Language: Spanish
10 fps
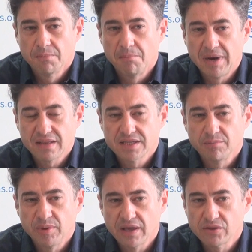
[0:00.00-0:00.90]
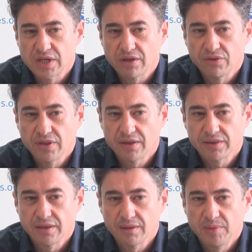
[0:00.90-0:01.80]
más desempleados de la ciudad
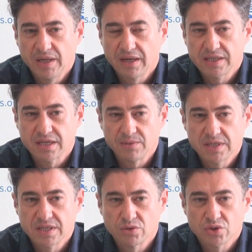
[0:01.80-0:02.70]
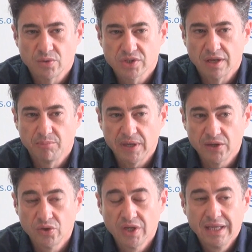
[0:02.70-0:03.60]
eh, vienen a inscribirse en nuestra bolsa de
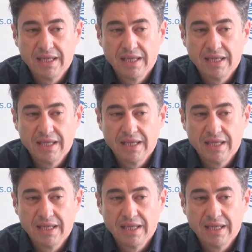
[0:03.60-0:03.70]
empleo